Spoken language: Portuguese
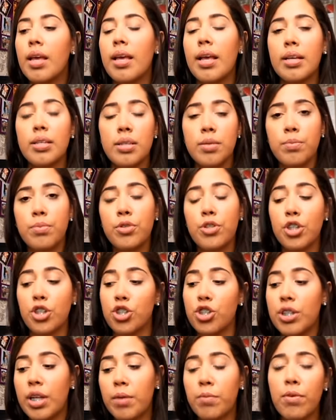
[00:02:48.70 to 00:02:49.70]
E assim por
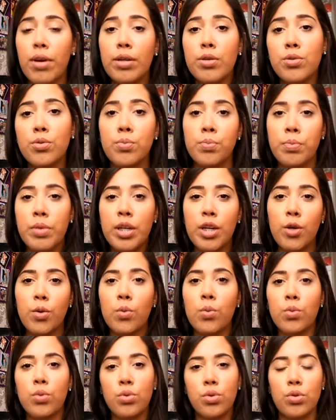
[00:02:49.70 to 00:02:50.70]
diante. Tem vários mini
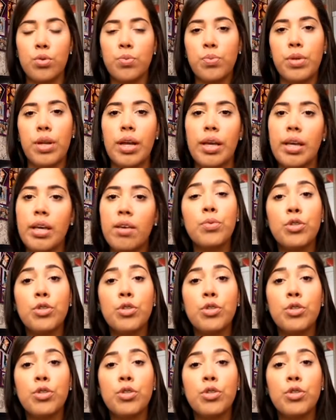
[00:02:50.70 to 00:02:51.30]
cursos por aí.